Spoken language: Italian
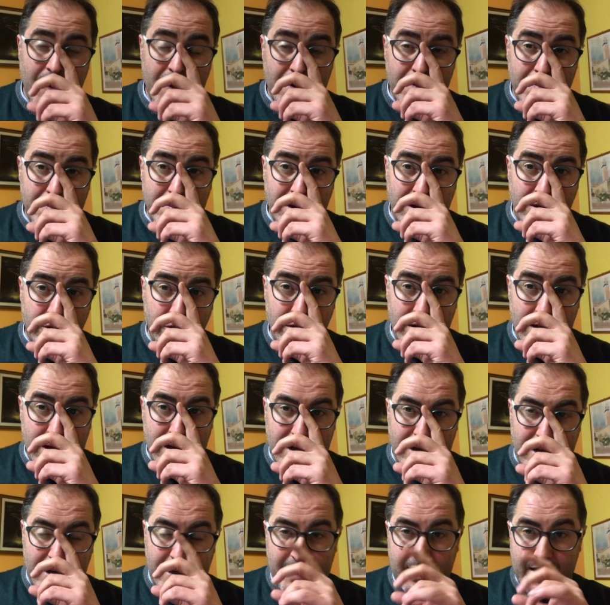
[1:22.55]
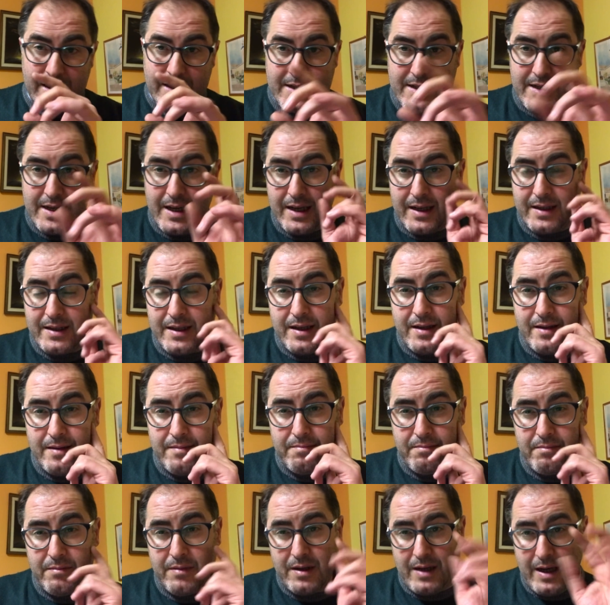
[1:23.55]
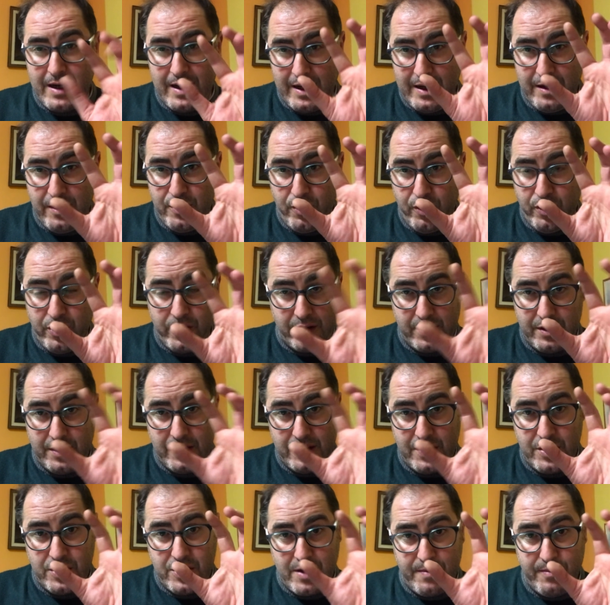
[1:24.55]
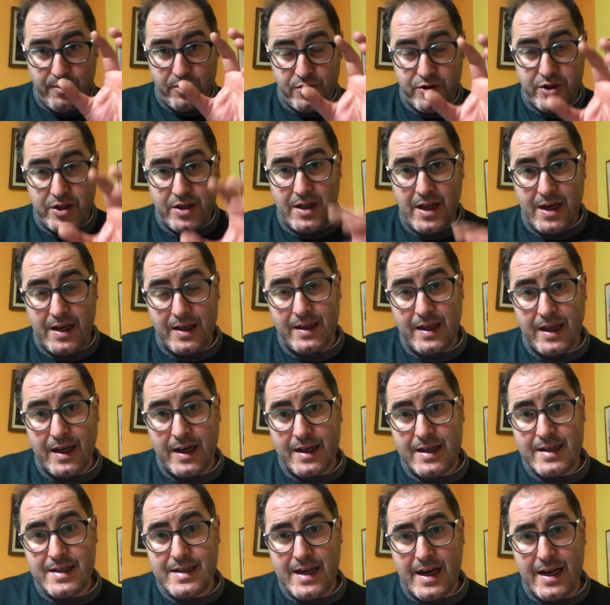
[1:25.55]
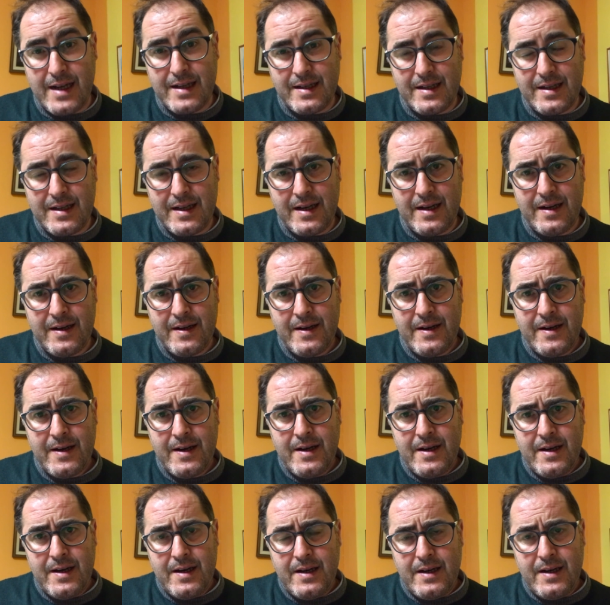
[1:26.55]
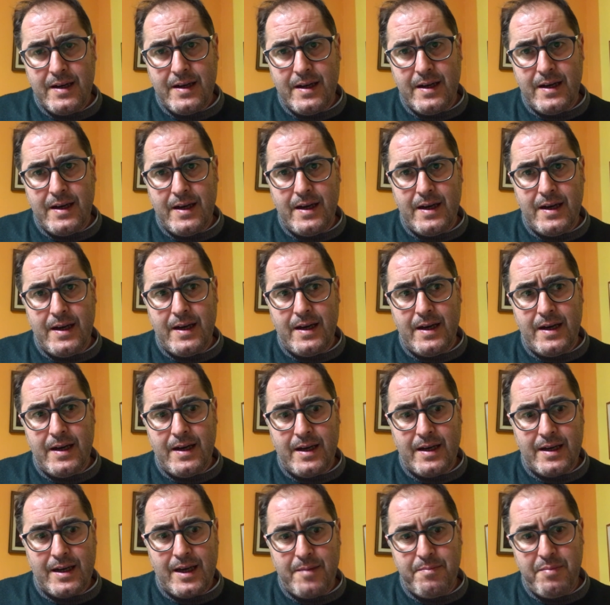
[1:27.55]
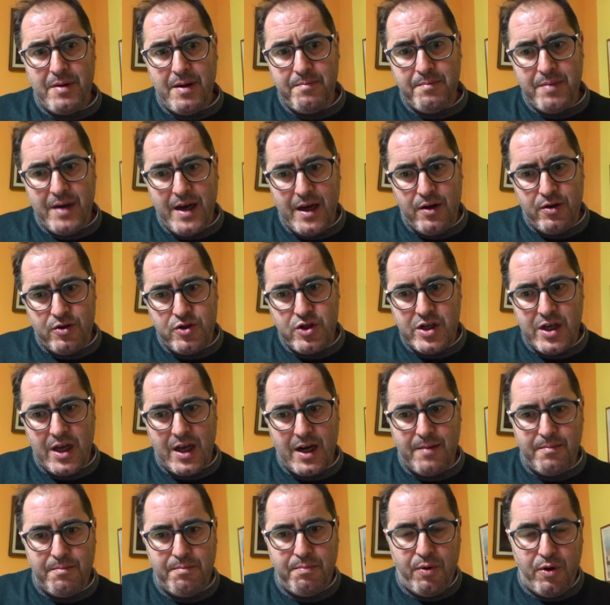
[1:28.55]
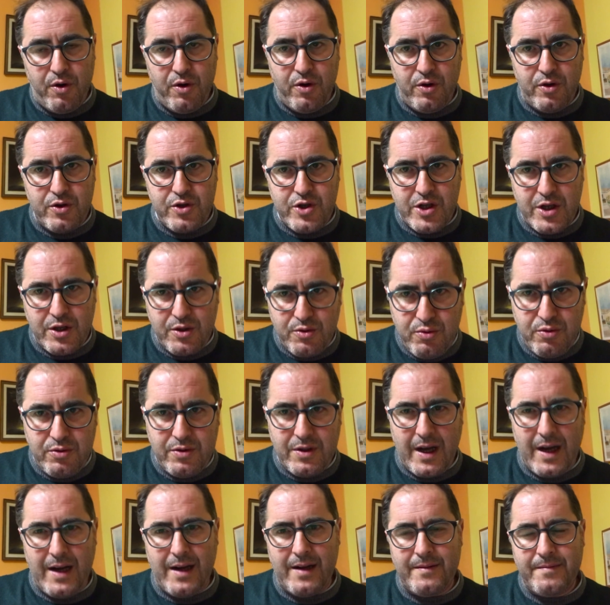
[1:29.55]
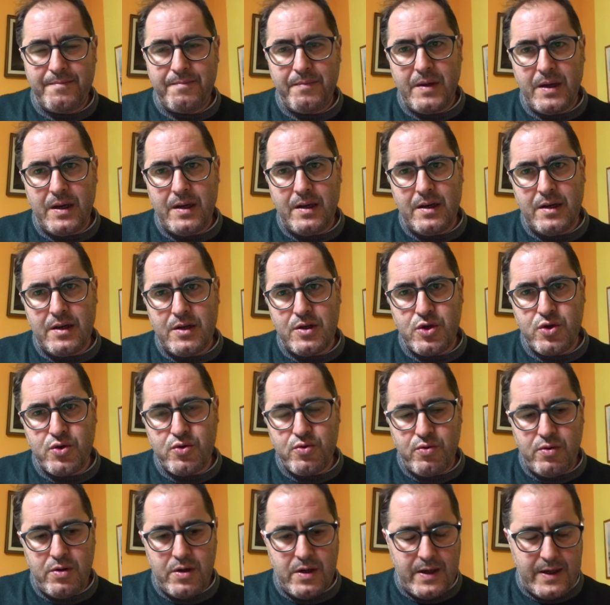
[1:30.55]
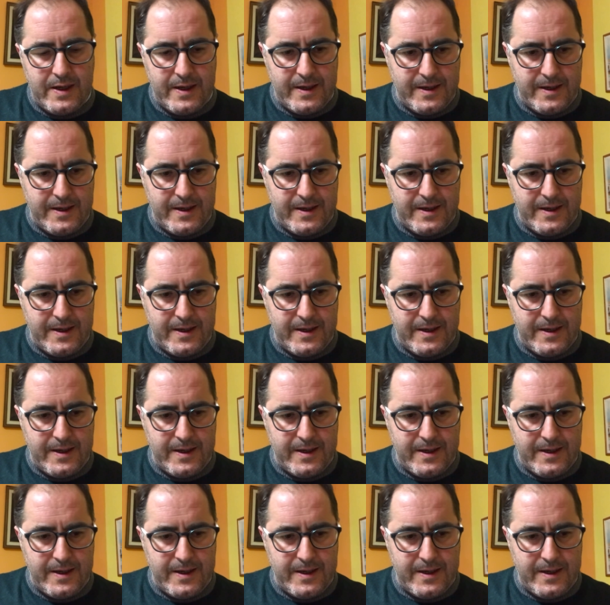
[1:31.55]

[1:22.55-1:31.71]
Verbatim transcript: piccolina che si era mm, al nord, diciamo così, della Terra Santa, eh, che pian piano si era un po' seduta eh, sul,